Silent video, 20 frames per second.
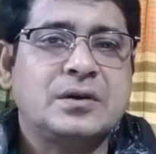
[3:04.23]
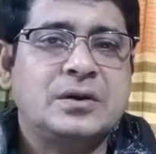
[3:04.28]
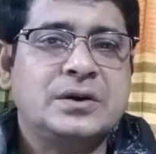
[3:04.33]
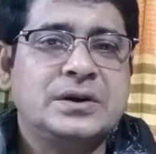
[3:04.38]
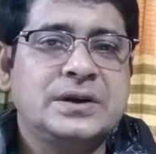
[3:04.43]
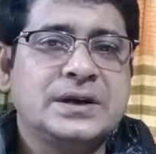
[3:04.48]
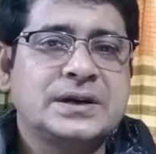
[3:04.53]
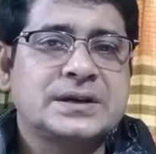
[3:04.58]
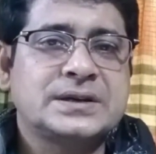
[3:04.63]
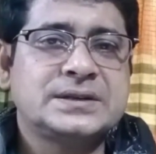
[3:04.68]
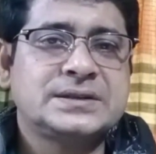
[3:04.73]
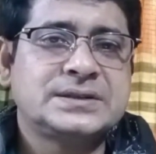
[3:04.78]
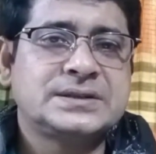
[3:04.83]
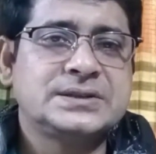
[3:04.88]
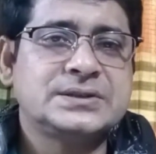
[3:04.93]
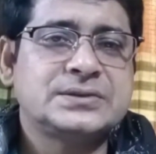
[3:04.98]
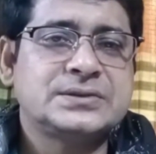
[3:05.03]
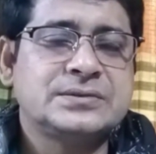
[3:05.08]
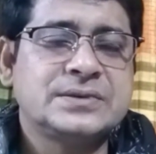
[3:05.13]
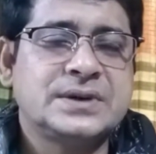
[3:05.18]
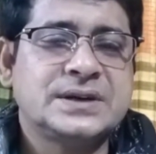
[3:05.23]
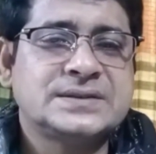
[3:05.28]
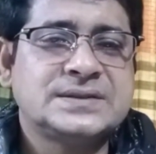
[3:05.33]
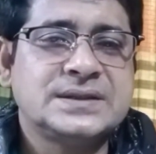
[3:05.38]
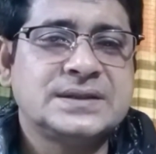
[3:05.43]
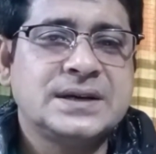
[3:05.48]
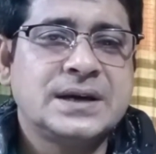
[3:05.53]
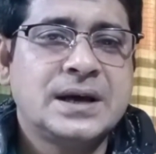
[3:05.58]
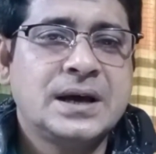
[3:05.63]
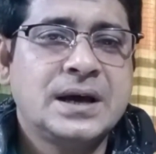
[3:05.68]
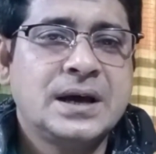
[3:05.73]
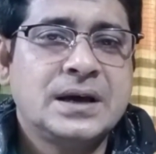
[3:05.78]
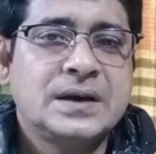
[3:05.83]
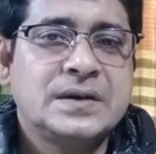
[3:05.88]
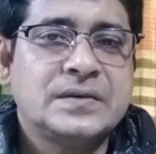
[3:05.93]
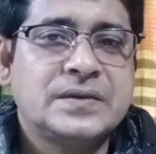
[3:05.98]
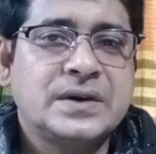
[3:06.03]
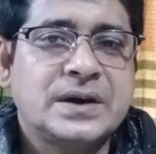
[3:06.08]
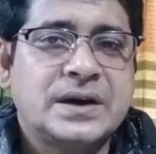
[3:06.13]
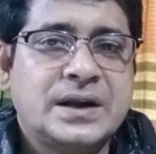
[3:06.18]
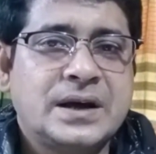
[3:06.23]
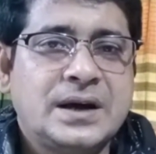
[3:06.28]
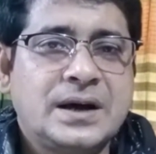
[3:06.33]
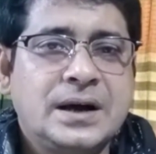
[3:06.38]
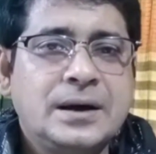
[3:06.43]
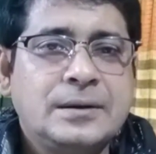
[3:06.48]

অনেক শিশু আছে যারা